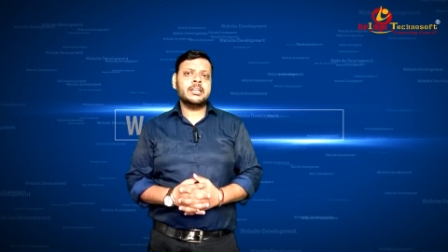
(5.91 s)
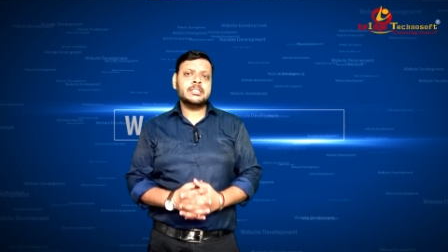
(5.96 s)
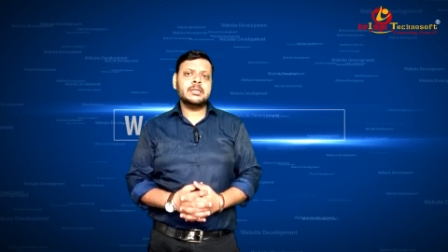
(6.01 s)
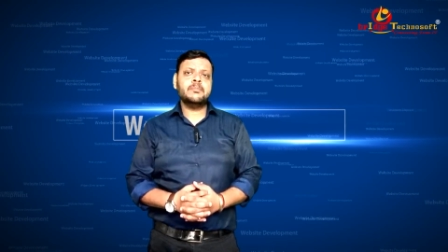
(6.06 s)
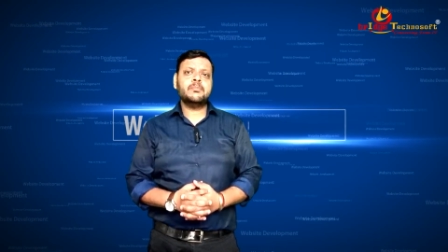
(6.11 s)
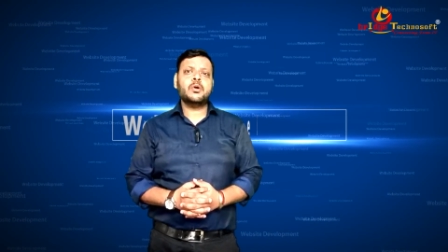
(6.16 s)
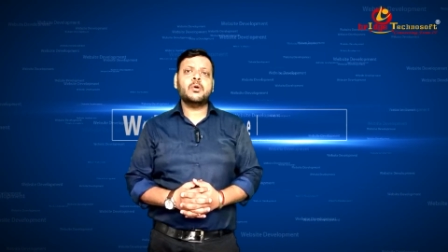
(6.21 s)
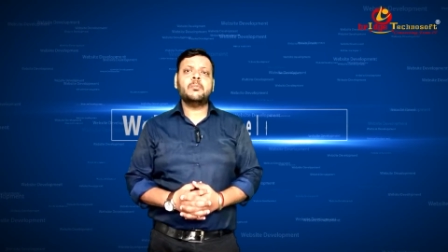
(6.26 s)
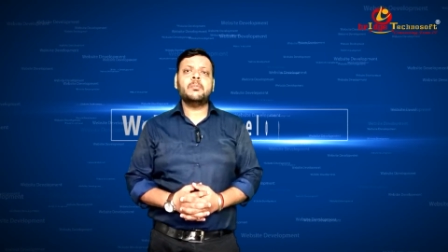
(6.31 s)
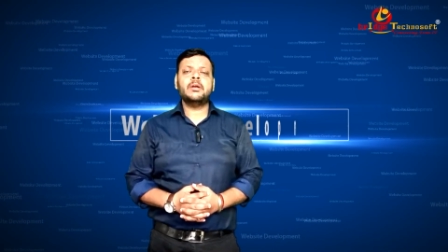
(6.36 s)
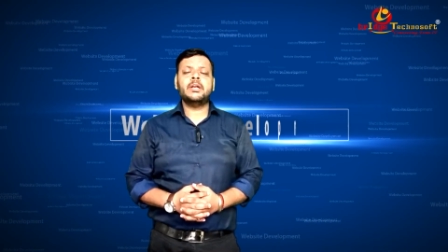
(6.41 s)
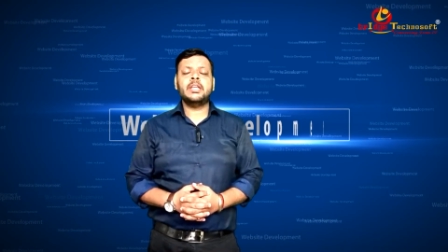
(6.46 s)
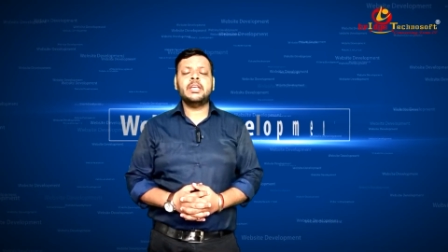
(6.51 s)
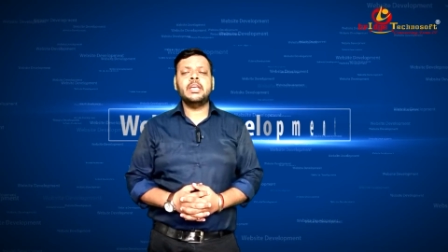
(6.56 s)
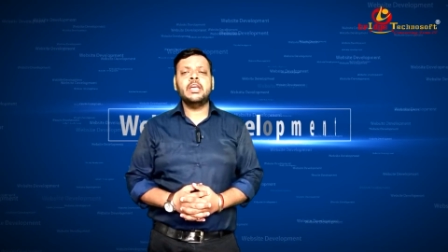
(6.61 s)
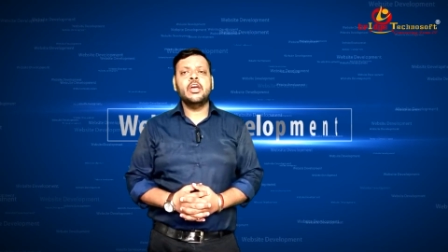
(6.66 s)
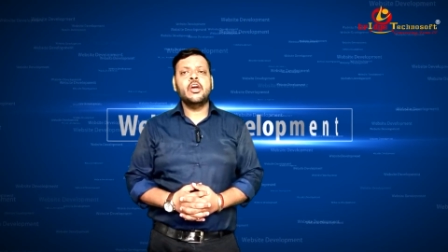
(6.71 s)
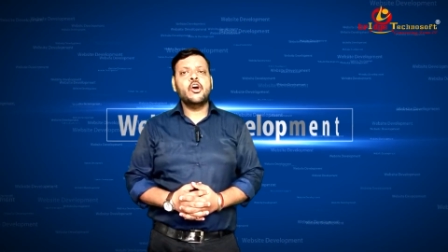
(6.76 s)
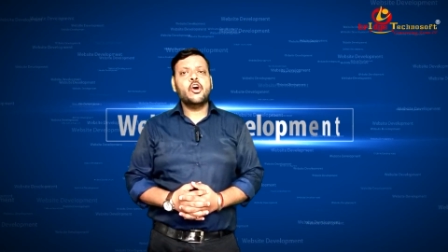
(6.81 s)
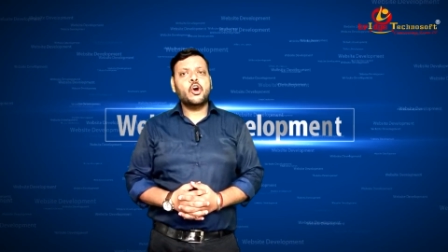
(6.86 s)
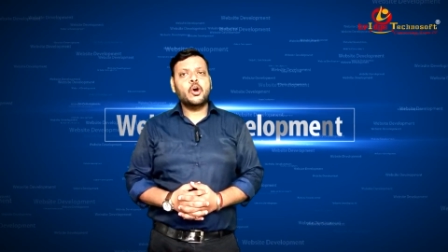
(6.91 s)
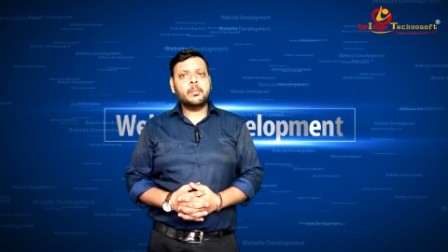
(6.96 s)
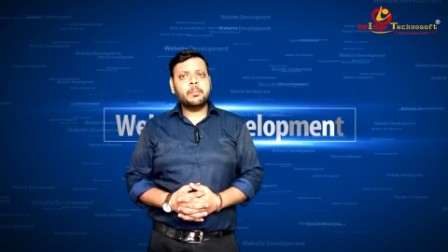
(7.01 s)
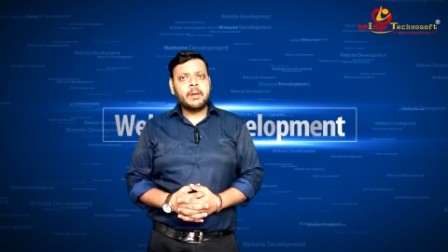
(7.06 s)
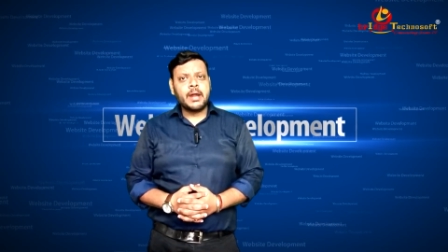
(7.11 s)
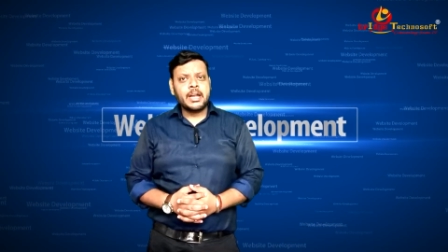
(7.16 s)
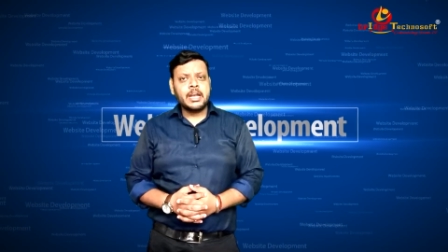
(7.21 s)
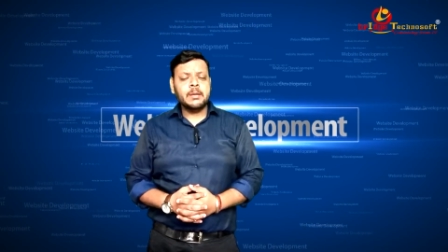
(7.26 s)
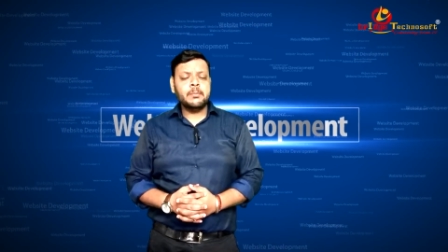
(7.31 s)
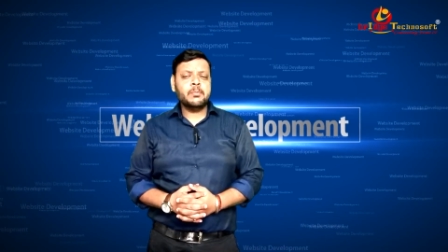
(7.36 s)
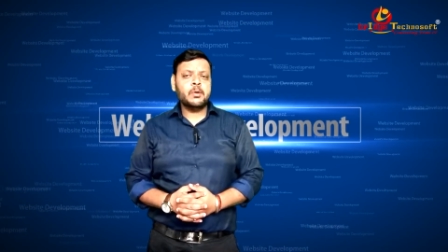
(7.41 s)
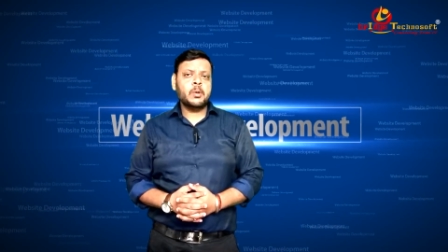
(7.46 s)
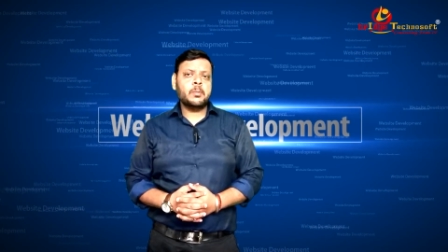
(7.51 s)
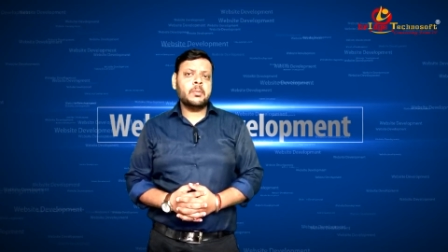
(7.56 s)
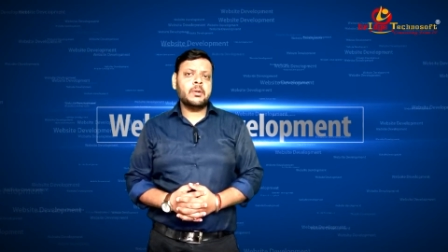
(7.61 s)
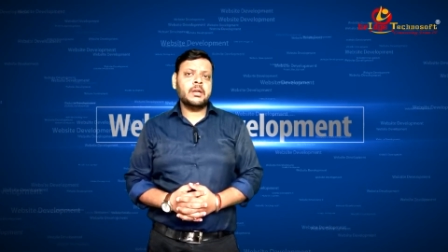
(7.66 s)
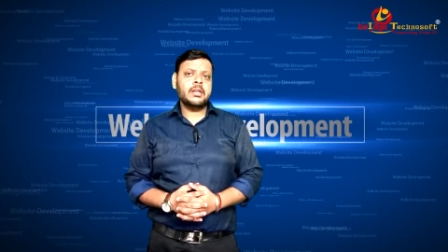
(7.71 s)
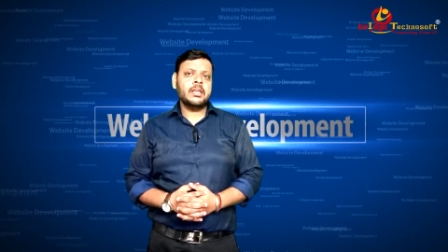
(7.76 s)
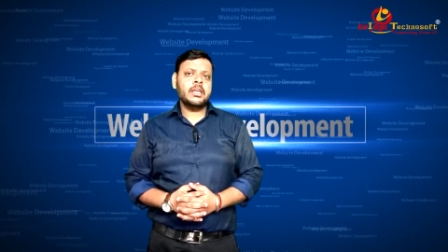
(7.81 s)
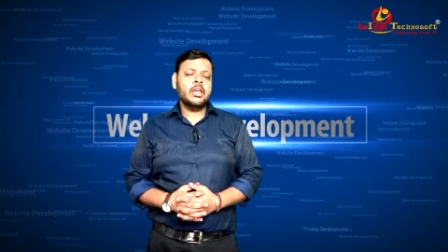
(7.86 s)
मार्जिन प्रॉपर्टी और पैडिंग
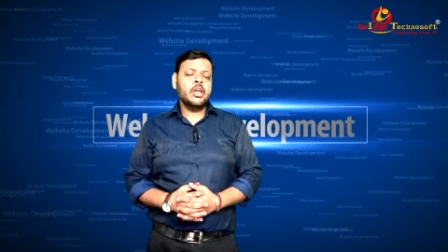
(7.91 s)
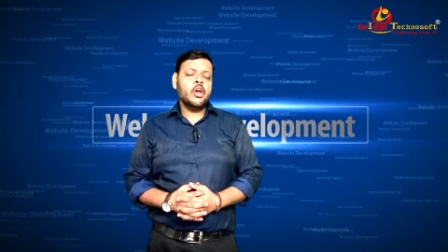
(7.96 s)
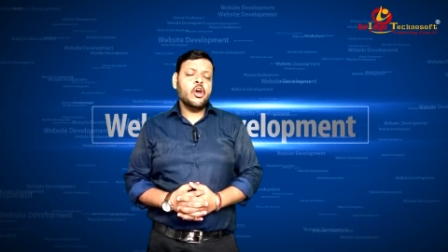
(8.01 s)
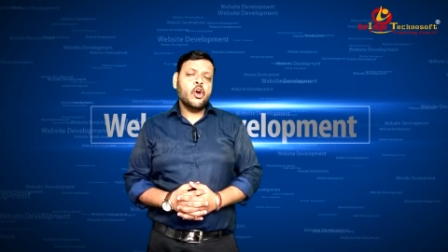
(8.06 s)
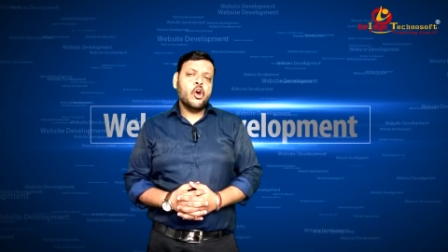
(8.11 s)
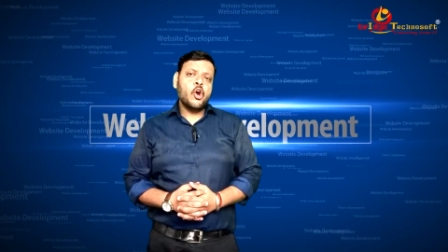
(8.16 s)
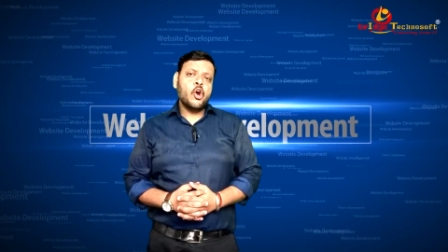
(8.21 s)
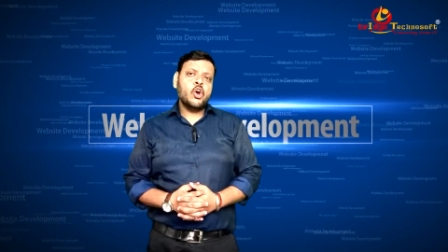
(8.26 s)
प्रॉपर्टी